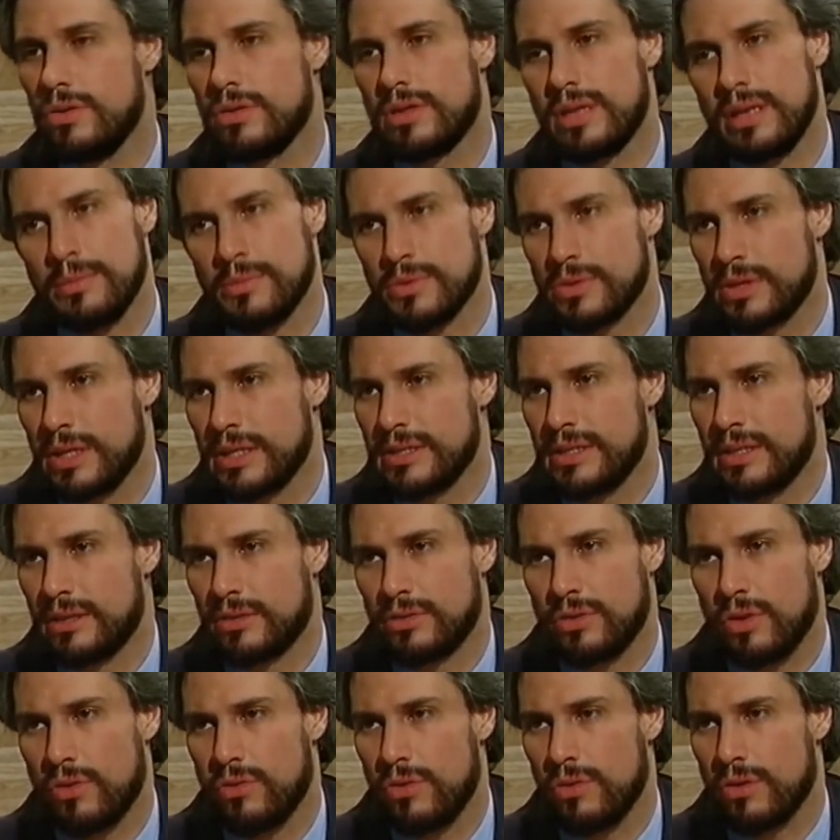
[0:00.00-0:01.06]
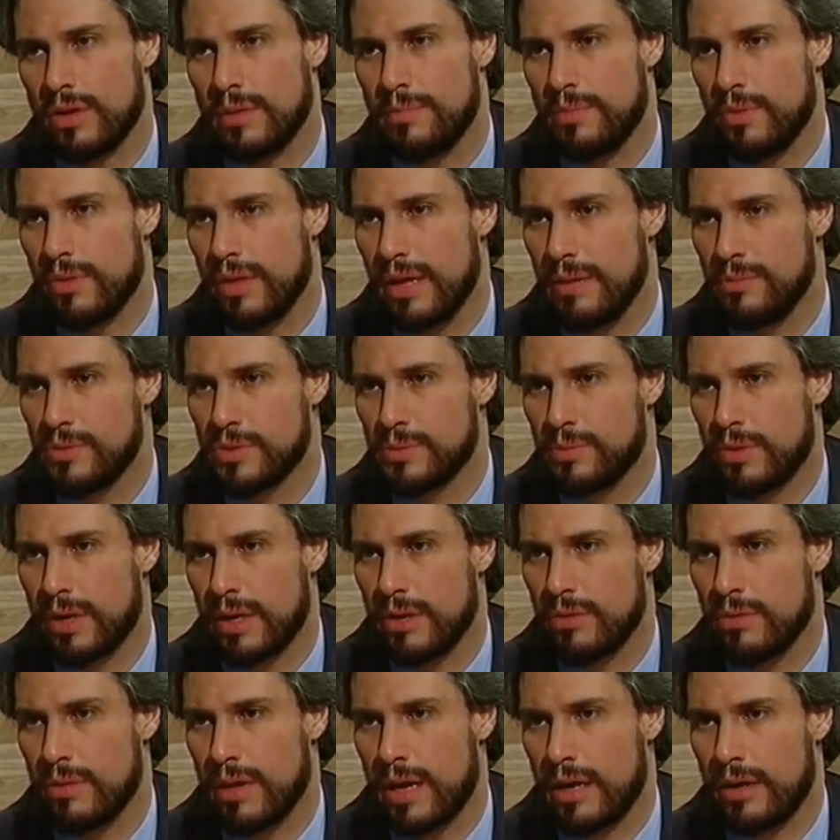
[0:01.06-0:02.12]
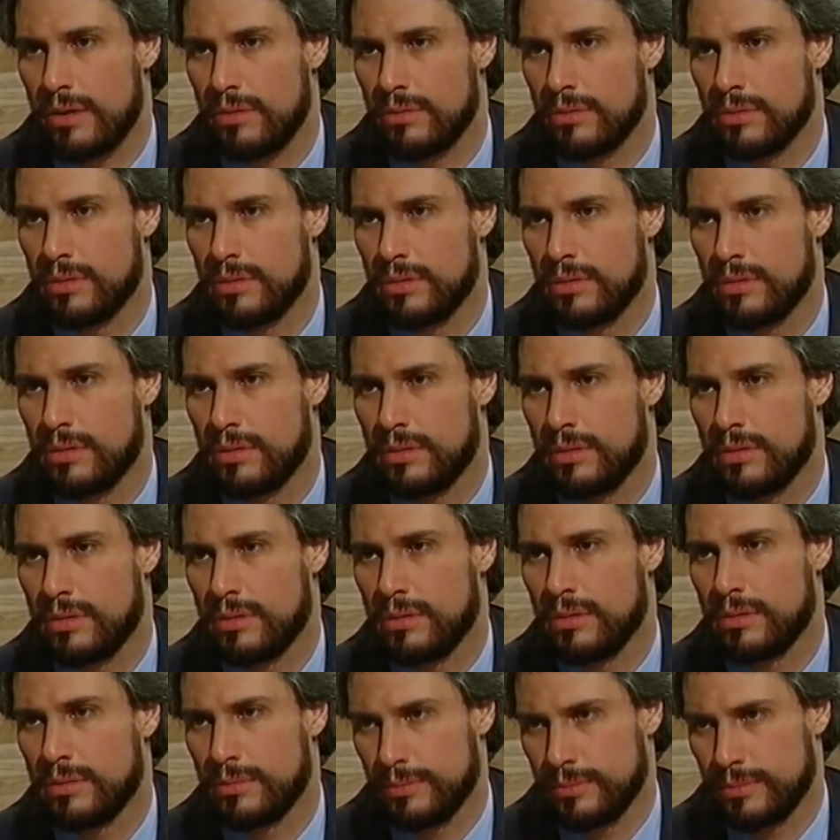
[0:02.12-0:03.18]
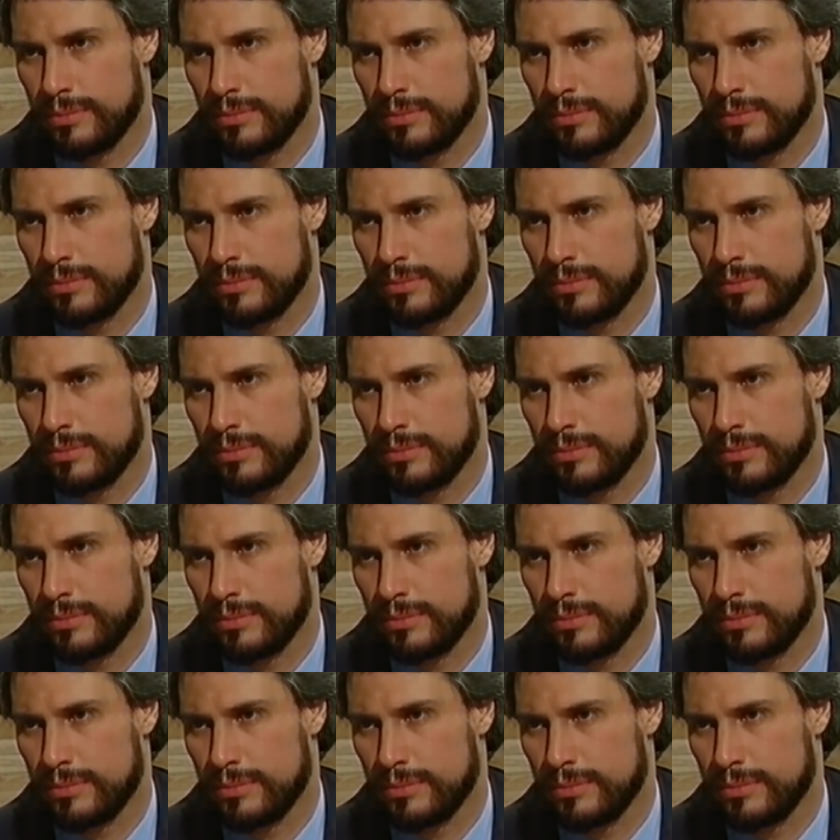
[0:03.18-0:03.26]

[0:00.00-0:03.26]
Мы должны сделать все, что в наших силах, чтобы помочь ему.